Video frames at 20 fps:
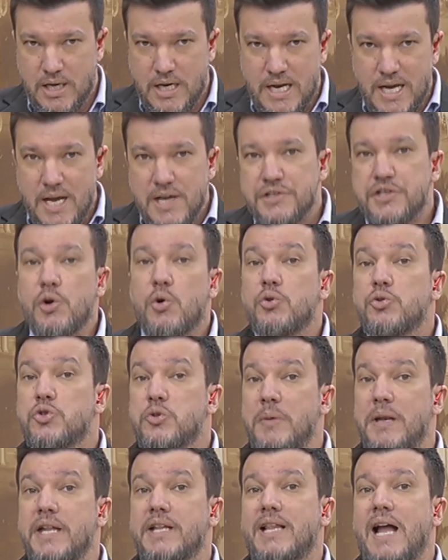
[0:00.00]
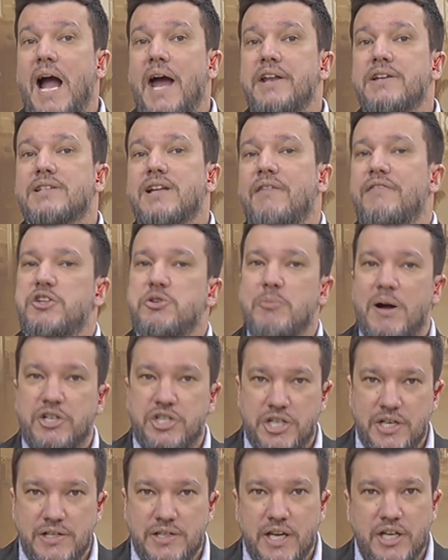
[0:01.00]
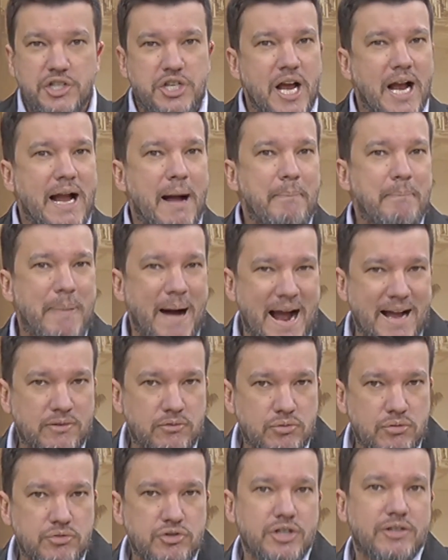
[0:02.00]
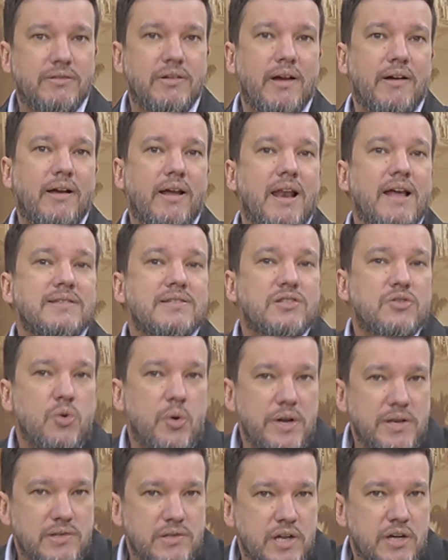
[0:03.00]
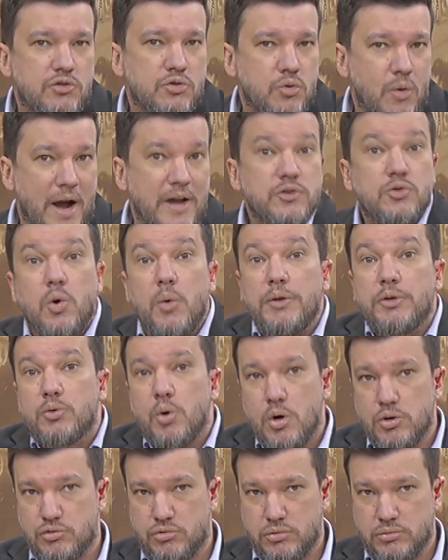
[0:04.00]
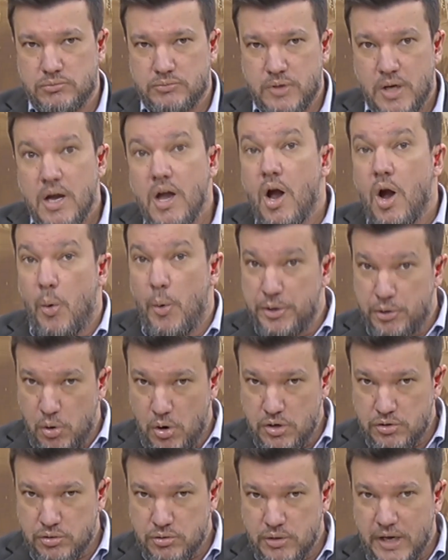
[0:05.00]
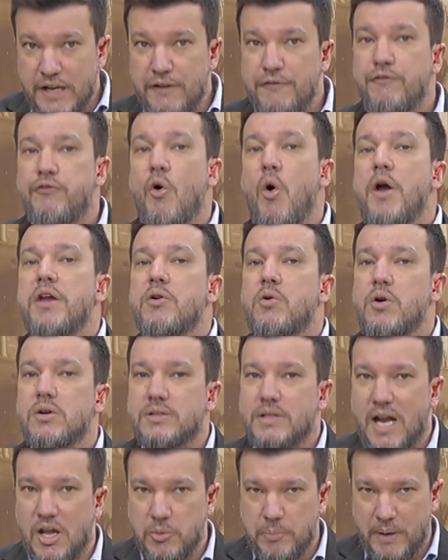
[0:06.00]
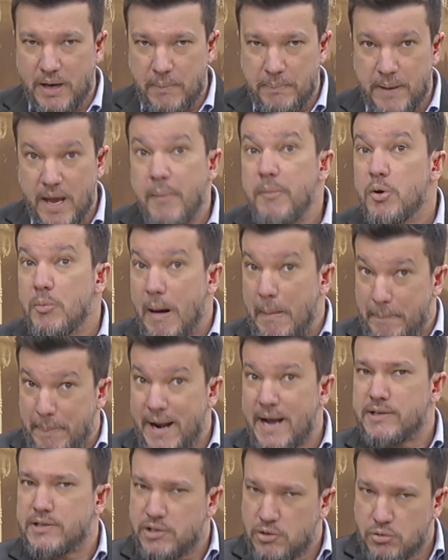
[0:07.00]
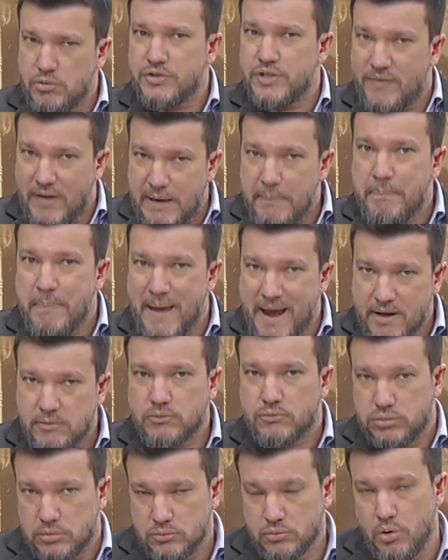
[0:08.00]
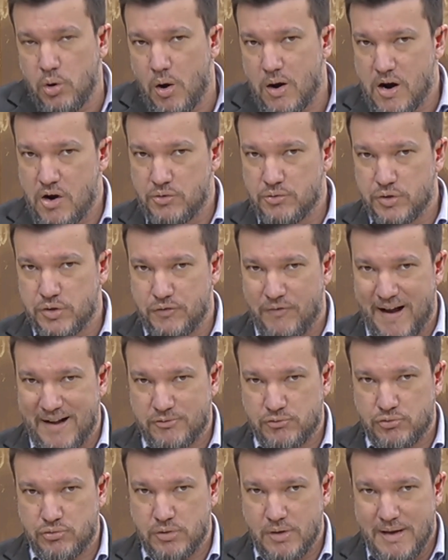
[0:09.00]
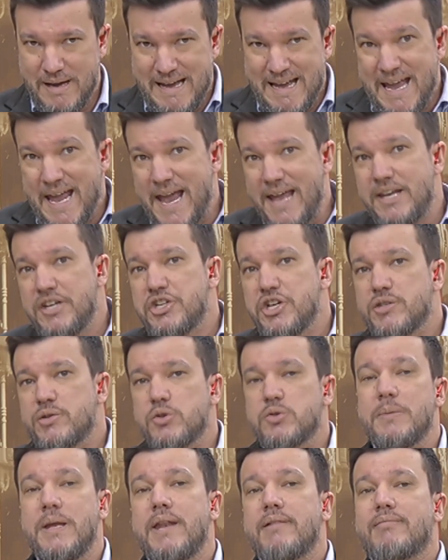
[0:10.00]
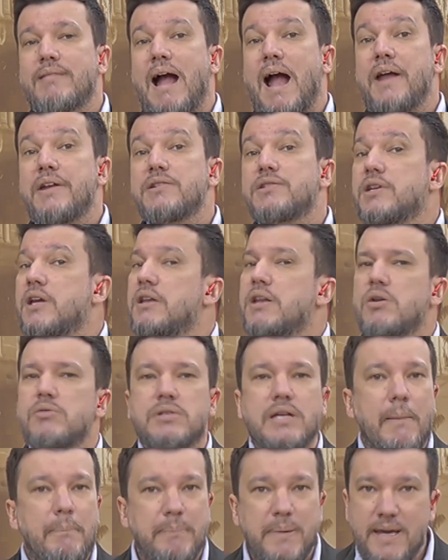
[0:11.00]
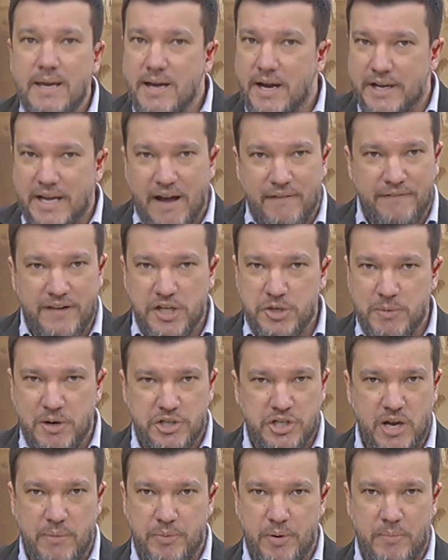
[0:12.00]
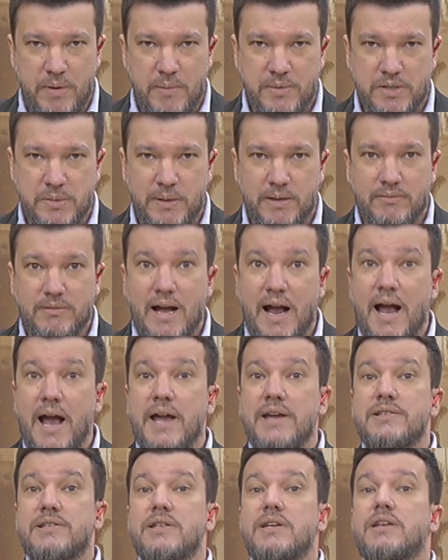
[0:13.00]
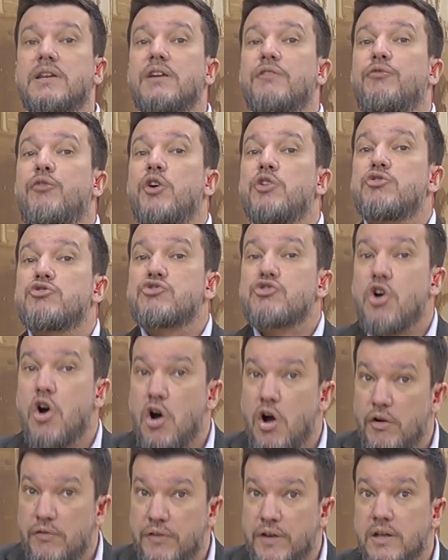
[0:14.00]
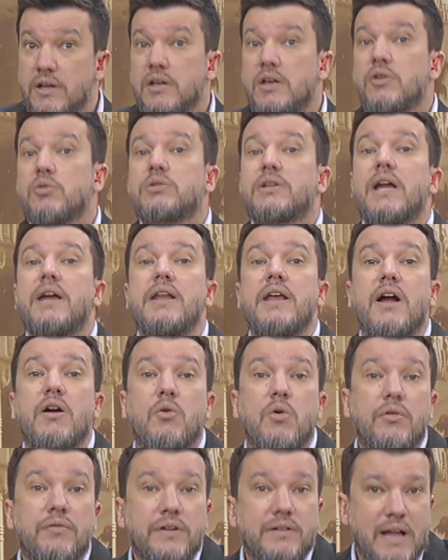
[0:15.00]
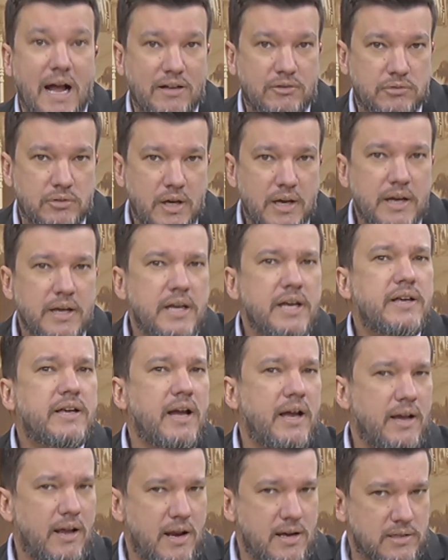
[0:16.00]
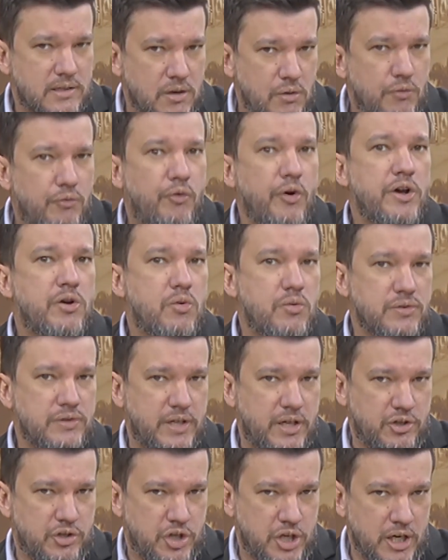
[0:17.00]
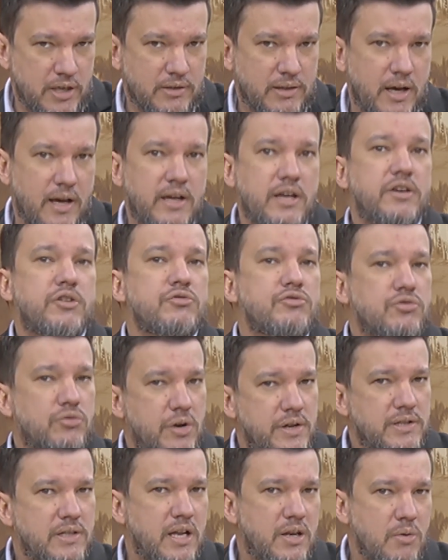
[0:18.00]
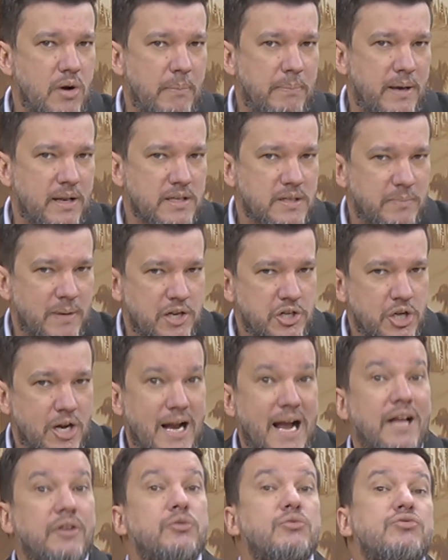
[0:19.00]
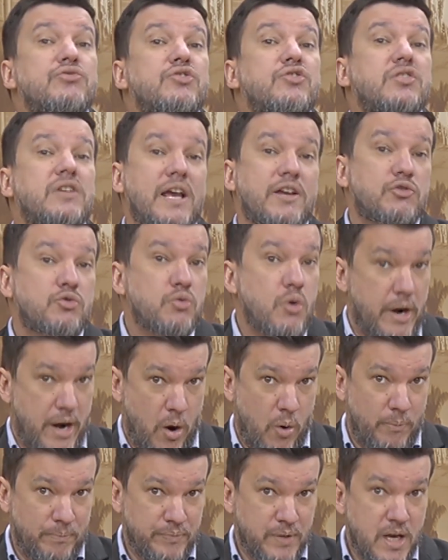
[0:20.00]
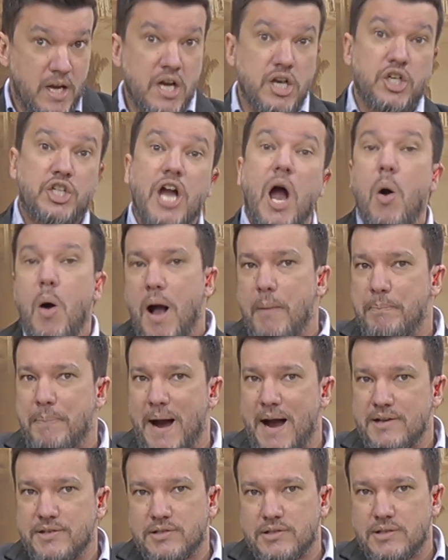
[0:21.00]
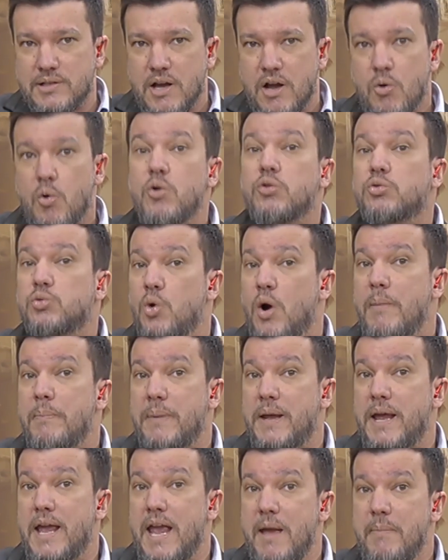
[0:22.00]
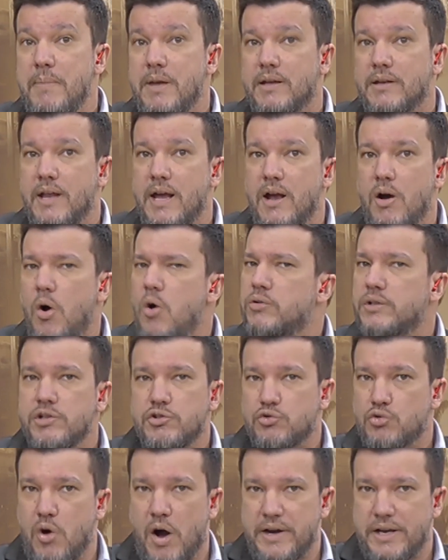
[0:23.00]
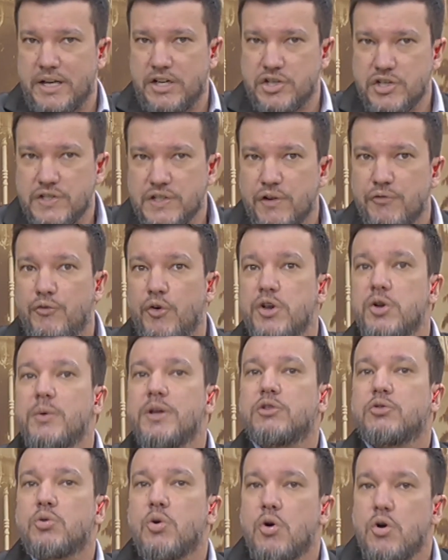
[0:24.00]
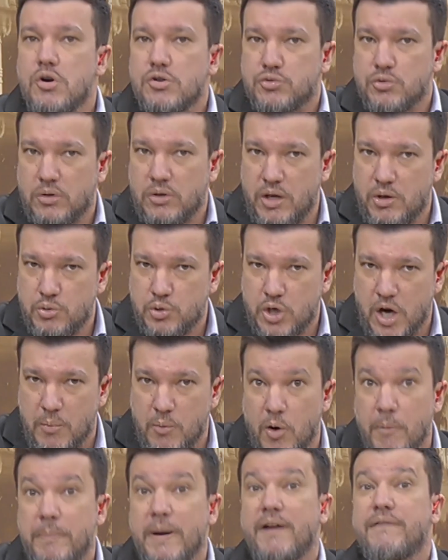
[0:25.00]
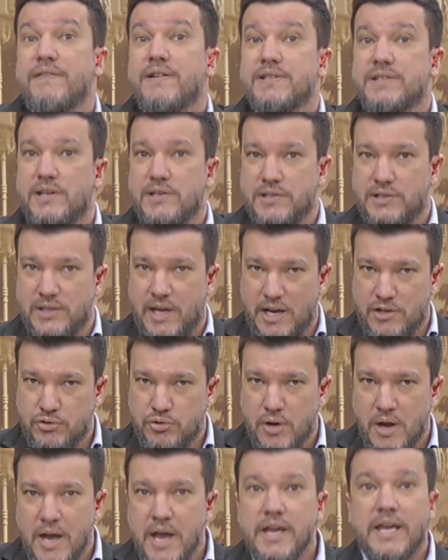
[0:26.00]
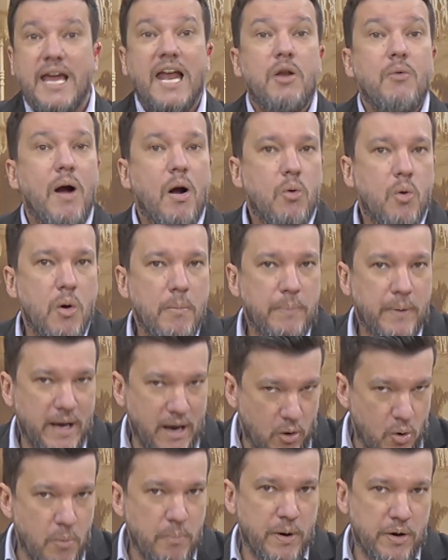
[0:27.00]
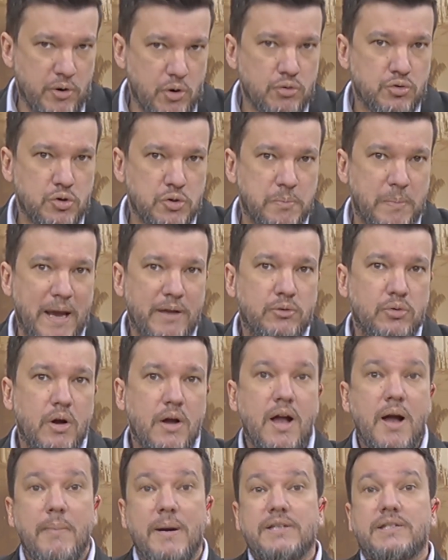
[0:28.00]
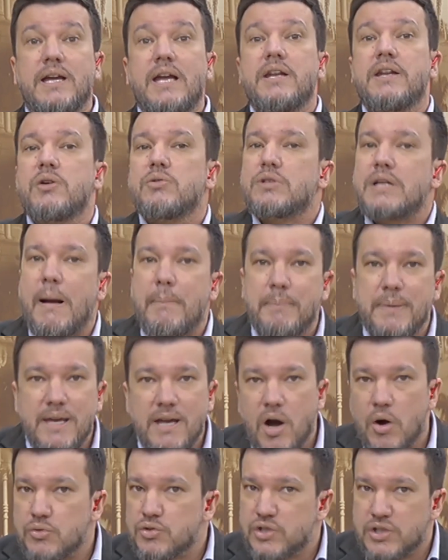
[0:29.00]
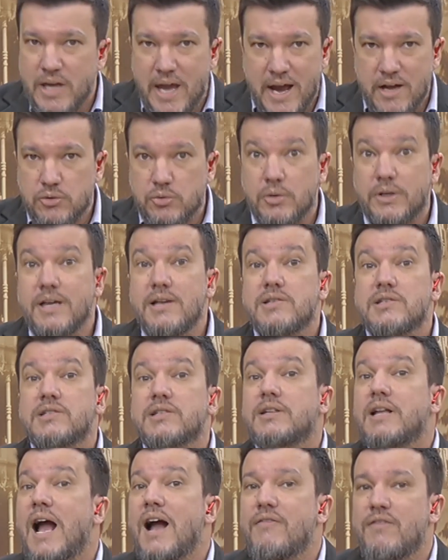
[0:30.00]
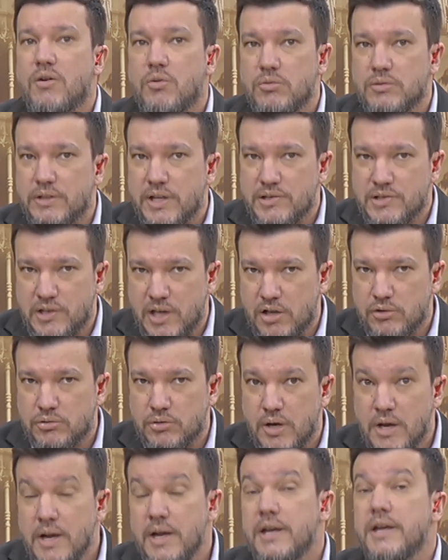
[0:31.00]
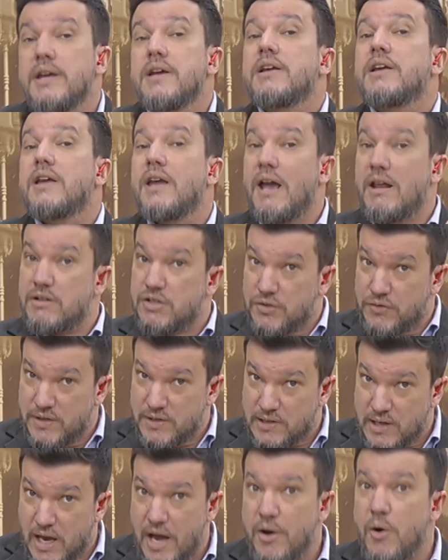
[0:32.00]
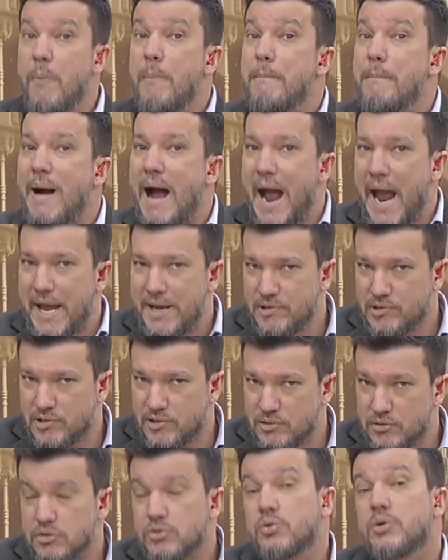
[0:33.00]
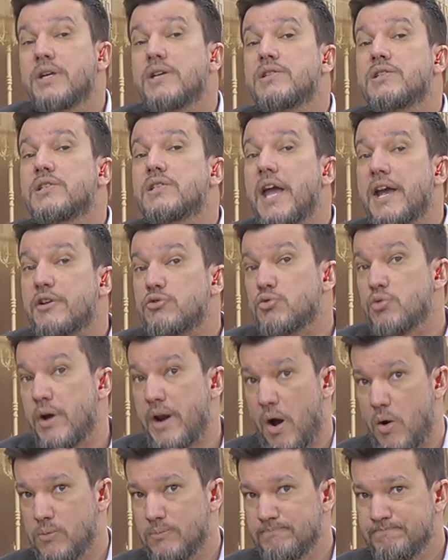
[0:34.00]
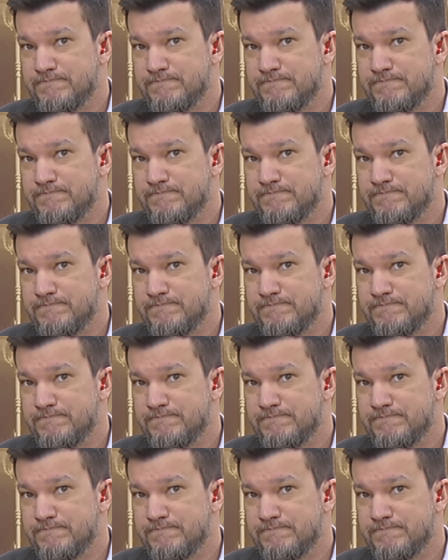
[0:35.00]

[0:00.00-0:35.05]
Segundo os militares, a vítima disse que tinha acabado de ter relações sexuais com o idoso. O idoso, ele foi encontrado pela PM numa praça, inclusive ali perto do local dos fatos. Ele disse aos militares que não sabia que a vítima tinha problemas mentais e que foi o jovem que o teria convidado e que a relação foi consentida e que os dois teriam apenas praticado sexo oral. Já o rapaz contou à PM né, outra história. Ele disse que foi o idoso quem o chamou para fazer sexo, que ele o acompanhou o suspeito, mas que ele não sabia ao certo o que estava acontecendo e que eles fizeram mais do que sexo oral.